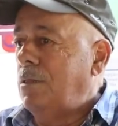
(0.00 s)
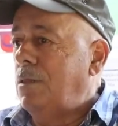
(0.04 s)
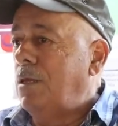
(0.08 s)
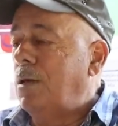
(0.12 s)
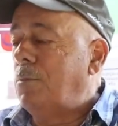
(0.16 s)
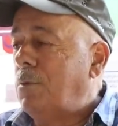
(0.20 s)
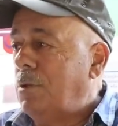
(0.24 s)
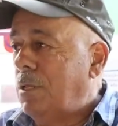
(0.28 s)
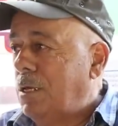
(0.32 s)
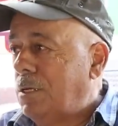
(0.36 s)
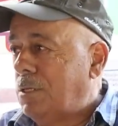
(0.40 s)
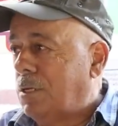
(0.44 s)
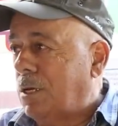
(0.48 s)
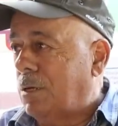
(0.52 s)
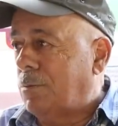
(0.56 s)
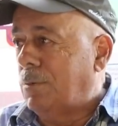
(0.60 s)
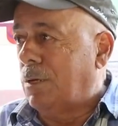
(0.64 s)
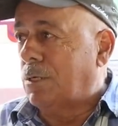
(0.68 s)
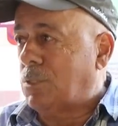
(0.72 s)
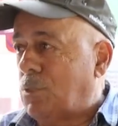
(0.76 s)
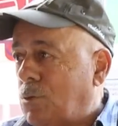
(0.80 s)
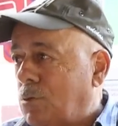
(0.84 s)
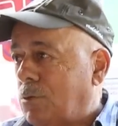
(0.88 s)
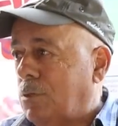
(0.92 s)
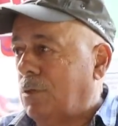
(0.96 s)
Не было этих
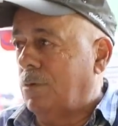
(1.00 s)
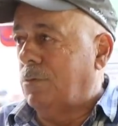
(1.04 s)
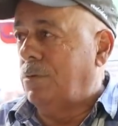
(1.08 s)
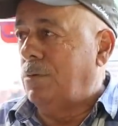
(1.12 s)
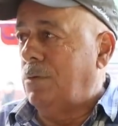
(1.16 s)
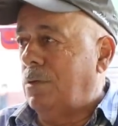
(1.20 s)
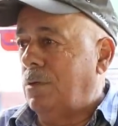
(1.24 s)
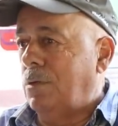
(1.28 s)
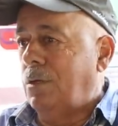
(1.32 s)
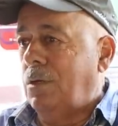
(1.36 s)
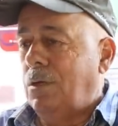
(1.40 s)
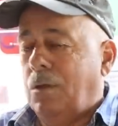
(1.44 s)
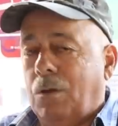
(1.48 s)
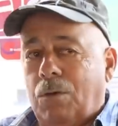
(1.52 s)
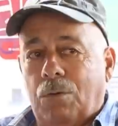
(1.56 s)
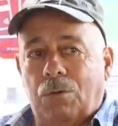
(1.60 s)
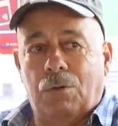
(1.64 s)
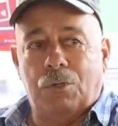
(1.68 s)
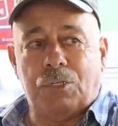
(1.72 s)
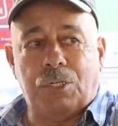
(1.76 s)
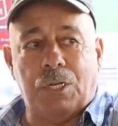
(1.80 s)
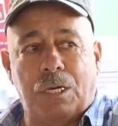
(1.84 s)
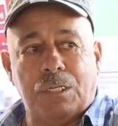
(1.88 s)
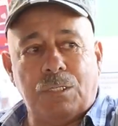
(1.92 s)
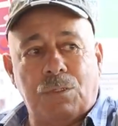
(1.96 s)
маршрутов.
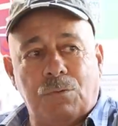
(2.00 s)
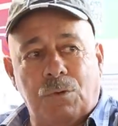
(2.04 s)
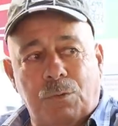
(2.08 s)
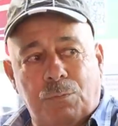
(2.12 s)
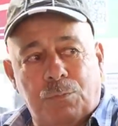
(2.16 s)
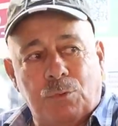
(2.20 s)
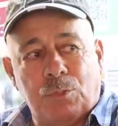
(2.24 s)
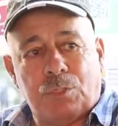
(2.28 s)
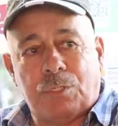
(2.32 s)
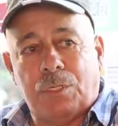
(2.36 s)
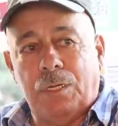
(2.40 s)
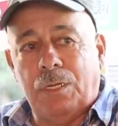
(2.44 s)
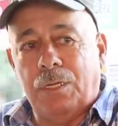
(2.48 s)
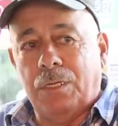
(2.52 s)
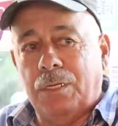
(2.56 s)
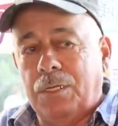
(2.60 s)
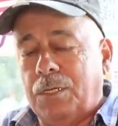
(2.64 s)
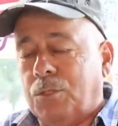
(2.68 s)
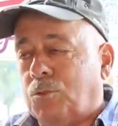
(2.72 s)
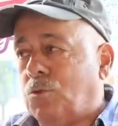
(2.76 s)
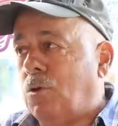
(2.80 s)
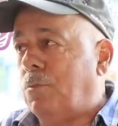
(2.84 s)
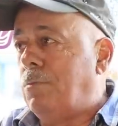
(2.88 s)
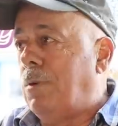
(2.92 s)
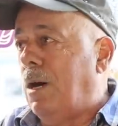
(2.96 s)
Вот сейчас вот пустили,
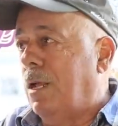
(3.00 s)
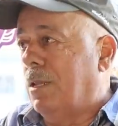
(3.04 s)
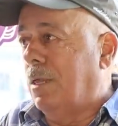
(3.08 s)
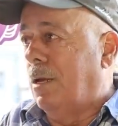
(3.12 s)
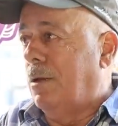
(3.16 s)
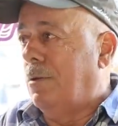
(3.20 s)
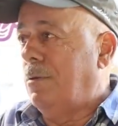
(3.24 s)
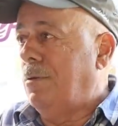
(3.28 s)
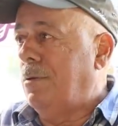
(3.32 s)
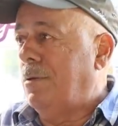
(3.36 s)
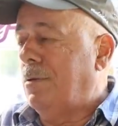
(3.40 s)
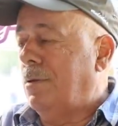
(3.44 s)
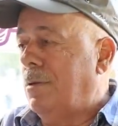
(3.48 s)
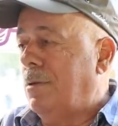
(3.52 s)
и то мало.